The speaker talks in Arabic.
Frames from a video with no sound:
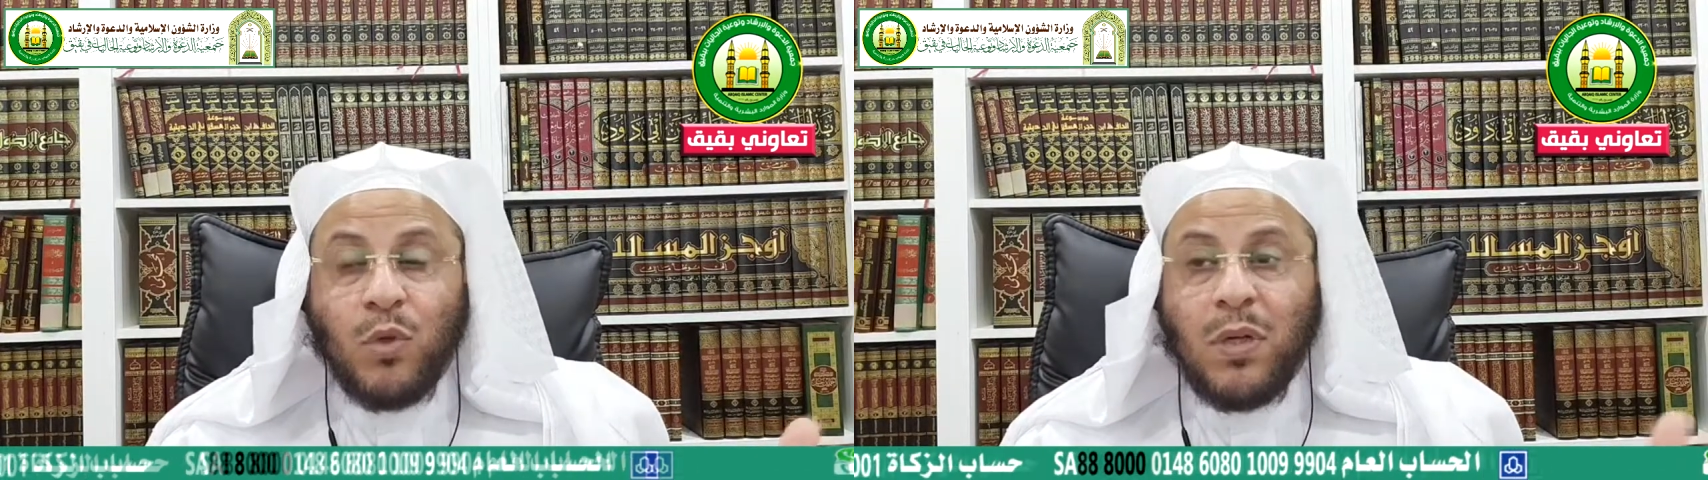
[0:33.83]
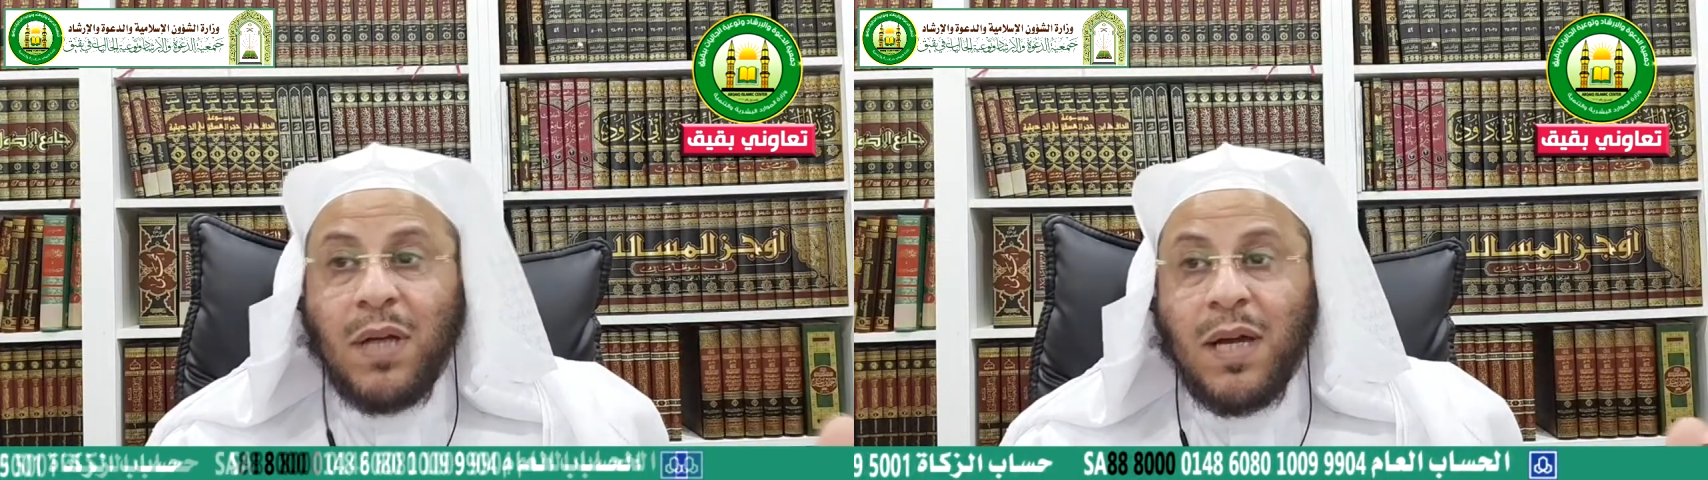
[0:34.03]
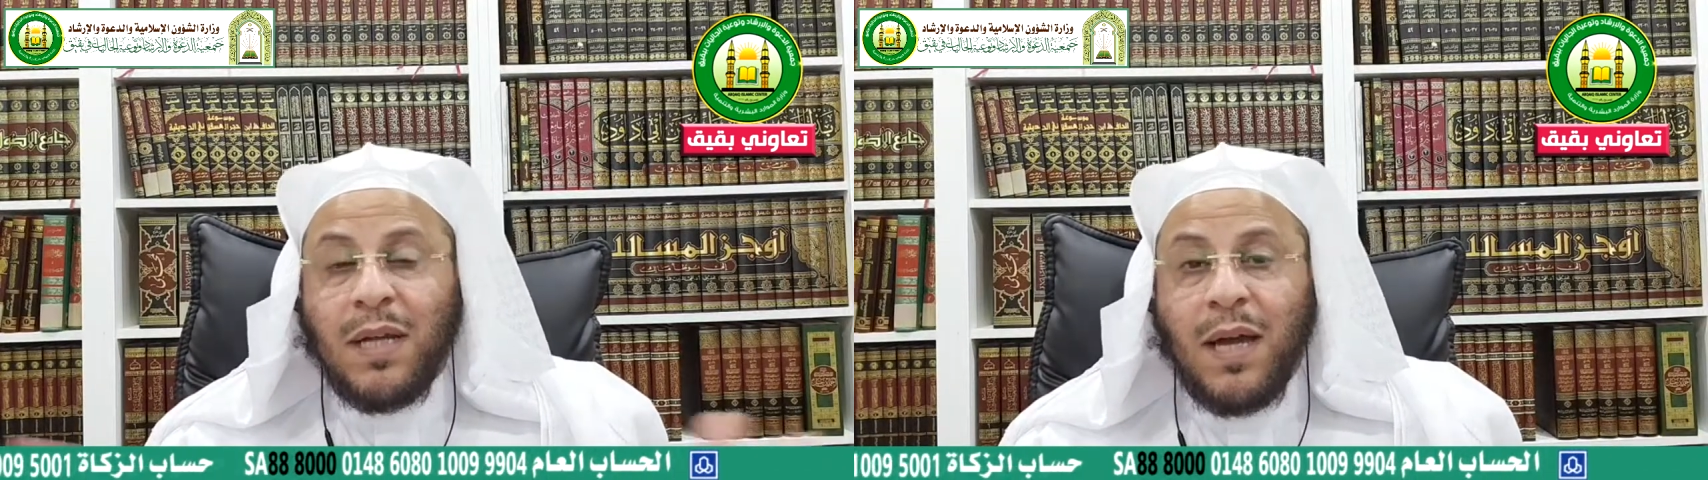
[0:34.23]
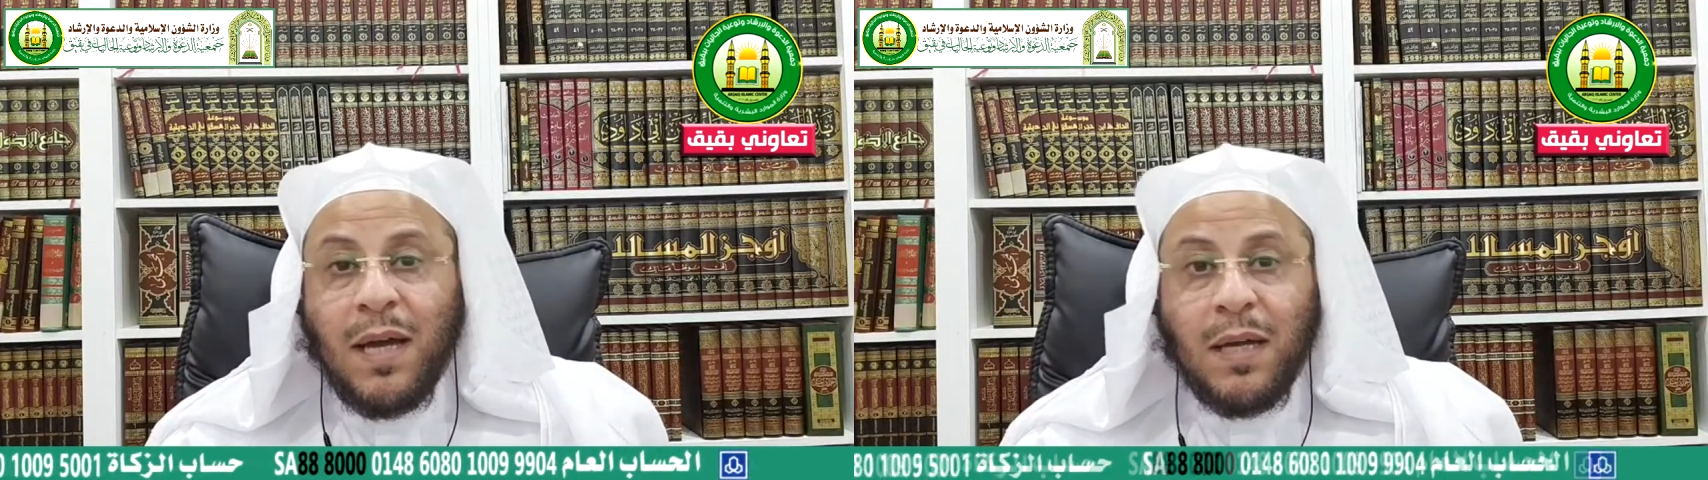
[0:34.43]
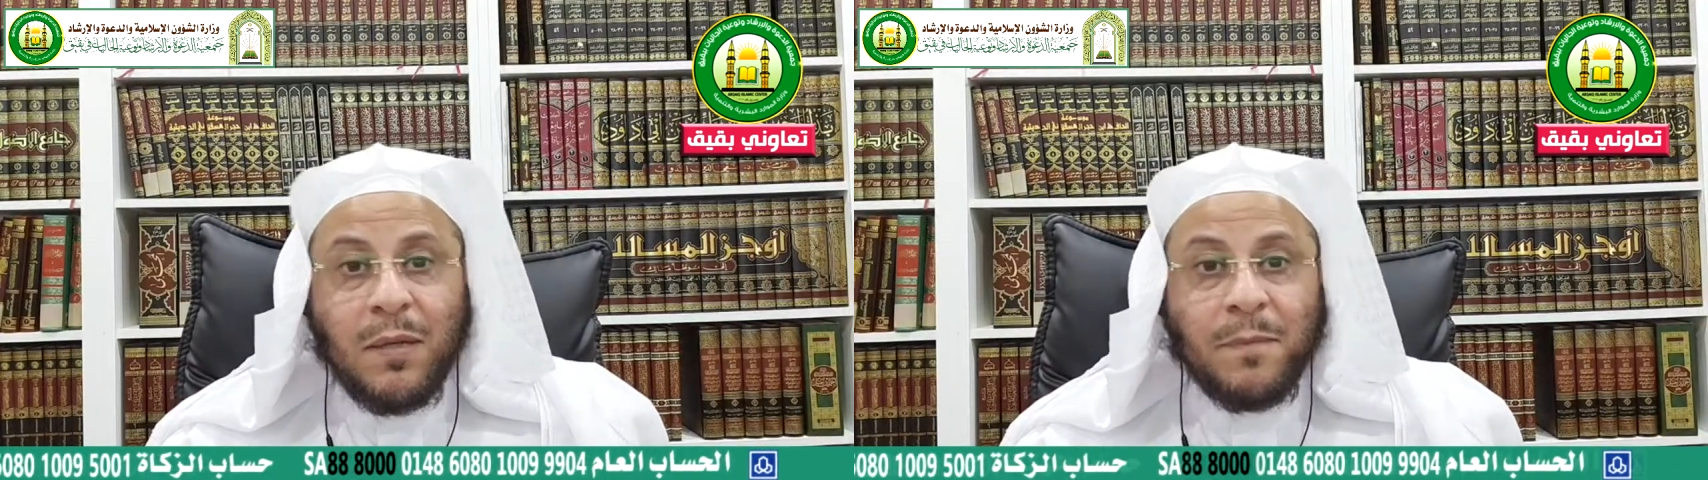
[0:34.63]
دل على
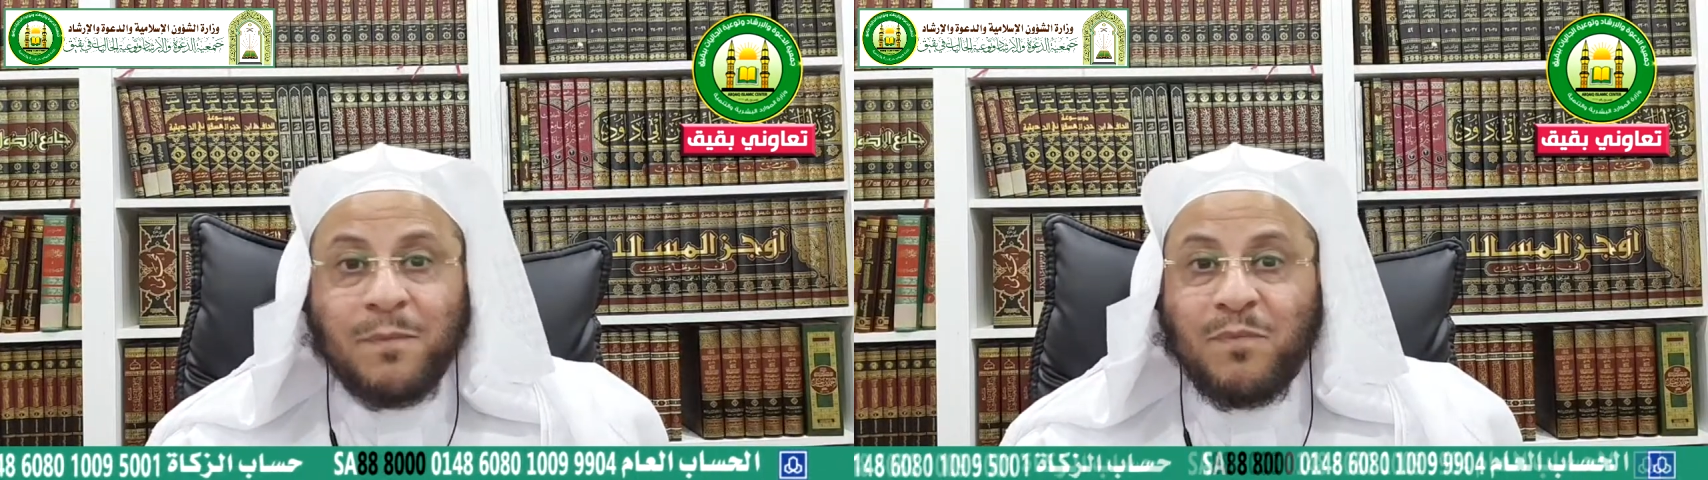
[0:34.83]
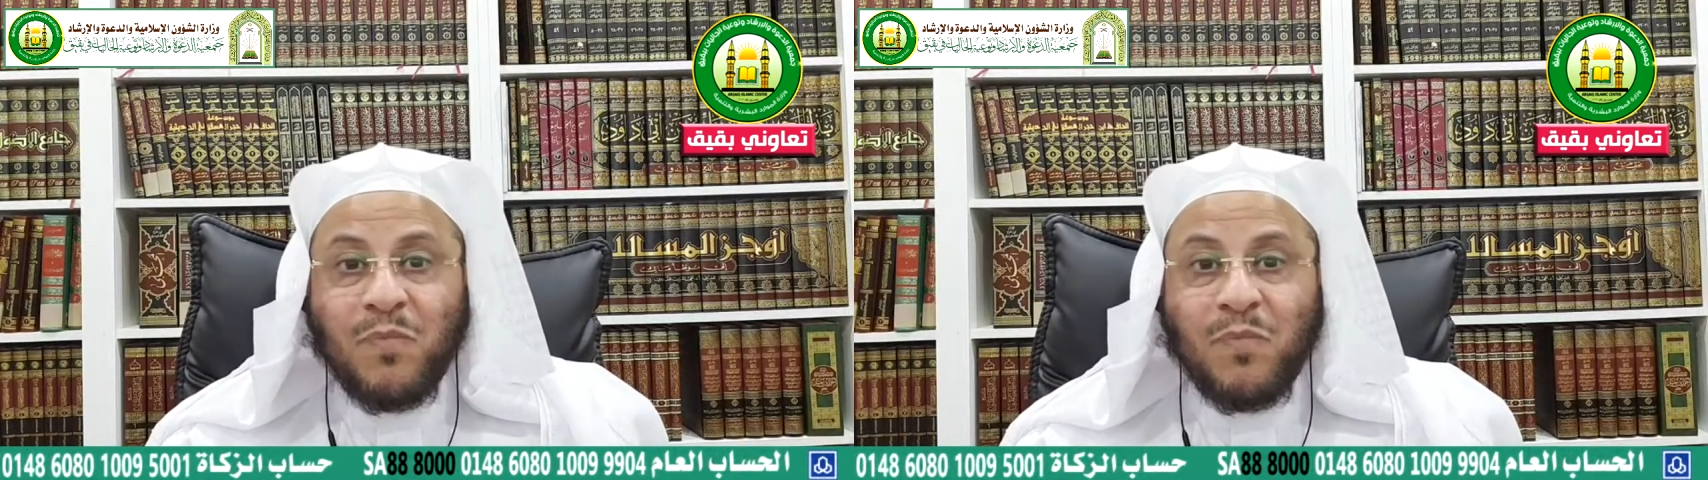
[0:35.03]
عالم